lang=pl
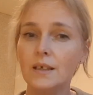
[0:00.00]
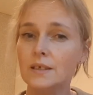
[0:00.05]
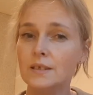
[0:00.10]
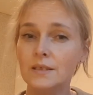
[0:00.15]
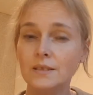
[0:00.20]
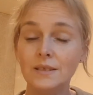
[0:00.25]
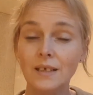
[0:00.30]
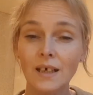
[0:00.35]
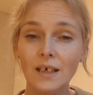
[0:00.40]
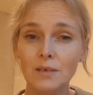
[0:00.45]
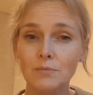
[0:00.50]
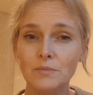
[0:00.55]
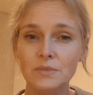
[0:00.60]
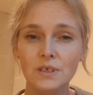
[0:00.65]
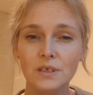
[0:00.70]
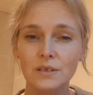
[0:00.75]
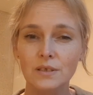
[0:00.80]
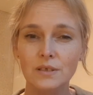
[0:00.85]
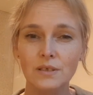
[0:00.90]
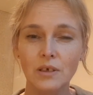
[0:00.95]
i tam
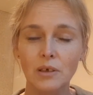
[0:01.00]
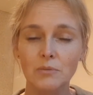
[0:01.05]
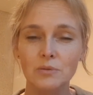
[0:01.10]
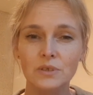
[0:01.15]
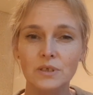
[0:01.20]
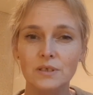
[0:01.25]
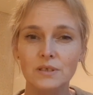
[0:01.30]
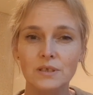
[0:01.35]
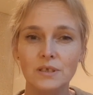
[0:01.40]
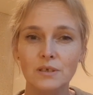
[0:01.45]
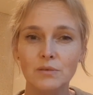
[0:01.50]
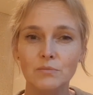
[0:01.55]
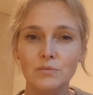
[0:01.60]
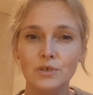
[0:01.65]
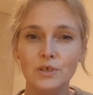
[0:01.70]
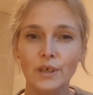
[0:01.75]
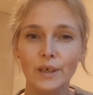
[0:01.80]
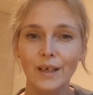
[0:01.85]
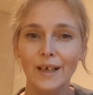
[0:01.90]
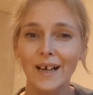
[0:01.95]
zetknęłam się z tym,
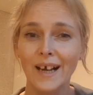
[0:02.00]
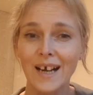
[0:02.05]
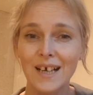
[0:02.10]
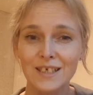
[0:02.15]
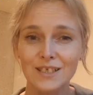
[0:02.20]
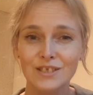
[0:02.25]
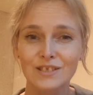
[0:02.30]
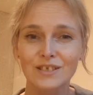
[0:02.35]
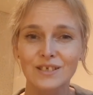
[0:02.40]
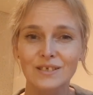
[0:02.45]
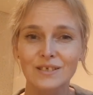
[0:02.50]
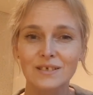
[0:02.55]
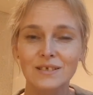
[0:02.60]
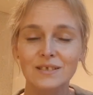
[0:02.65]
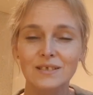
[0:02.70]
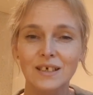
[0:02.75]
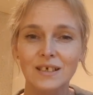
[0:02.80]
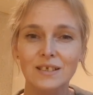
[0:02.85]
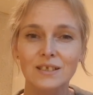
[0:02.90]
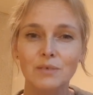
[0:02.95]
że każdy
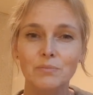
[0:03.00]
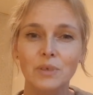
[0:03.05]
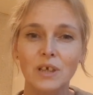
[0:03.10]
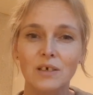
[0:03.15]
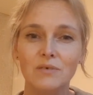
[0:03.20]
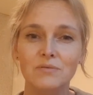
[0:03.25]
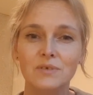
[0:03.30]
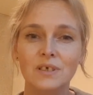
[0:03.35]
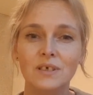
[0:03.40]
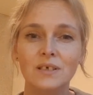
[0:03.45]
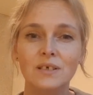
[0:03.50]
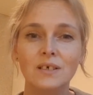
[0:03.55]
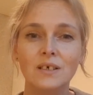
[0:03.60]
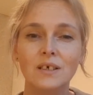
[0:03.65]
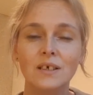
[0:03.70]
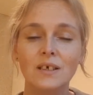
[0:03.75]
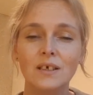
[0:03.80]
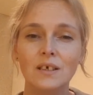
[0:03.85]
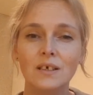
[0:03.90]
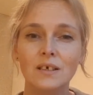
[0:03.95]
tak naprawdę
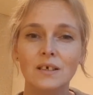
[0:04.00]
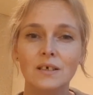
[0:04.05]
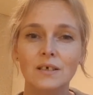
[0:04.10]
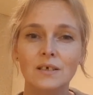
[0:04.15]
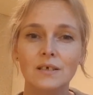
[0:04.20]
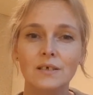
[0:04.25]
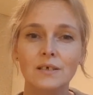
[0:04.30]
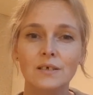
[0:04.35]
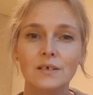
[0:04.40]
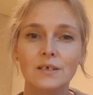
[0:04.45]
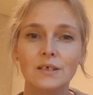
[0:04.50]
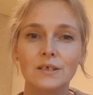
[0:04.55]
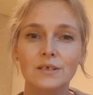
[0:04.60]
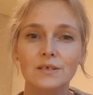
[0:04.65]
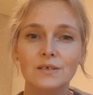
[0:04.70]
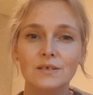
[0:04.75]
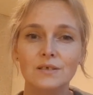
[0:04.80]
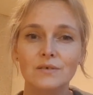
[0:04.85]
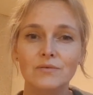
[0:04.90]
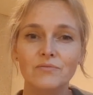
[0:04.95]

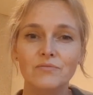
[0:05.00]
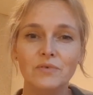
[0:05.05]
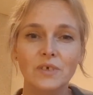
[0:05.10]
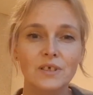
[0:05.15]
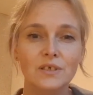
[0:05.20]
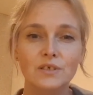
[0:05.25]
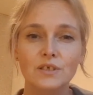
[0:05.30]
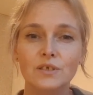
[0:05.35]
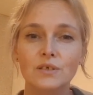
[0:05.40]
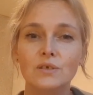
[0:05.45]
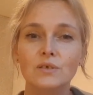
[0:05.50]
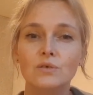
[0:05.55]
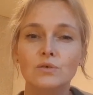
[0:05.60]
wierzy